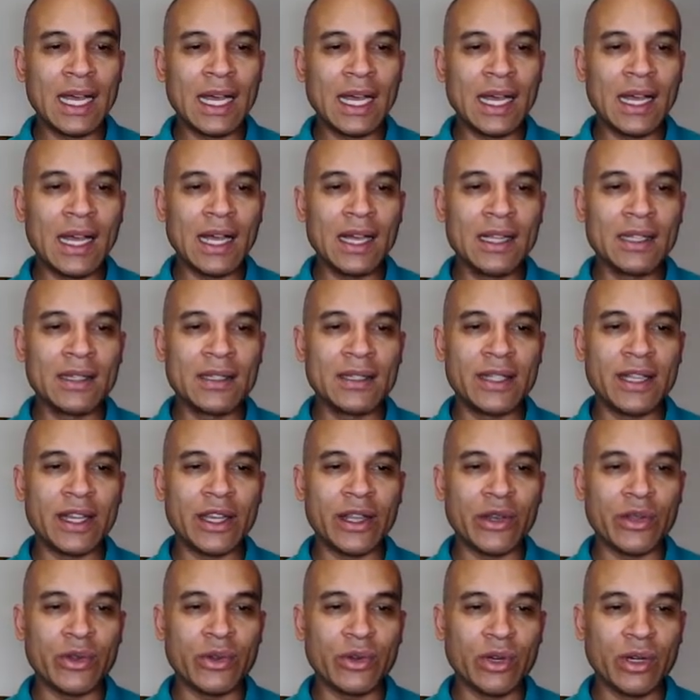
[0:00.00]

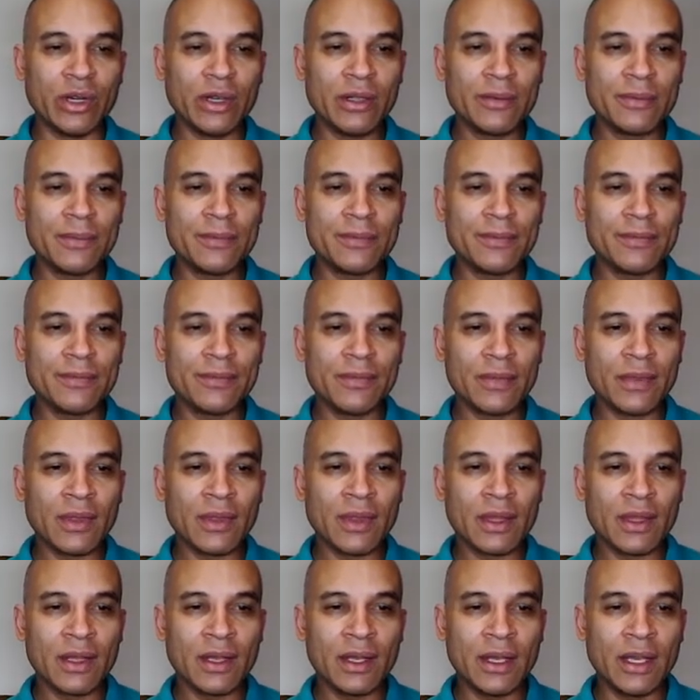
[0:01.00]
anterior?
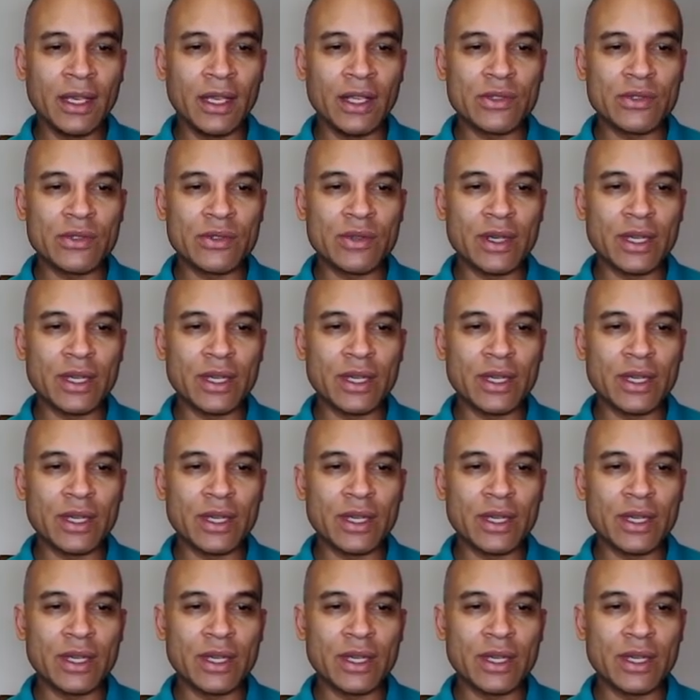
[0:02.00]
Isso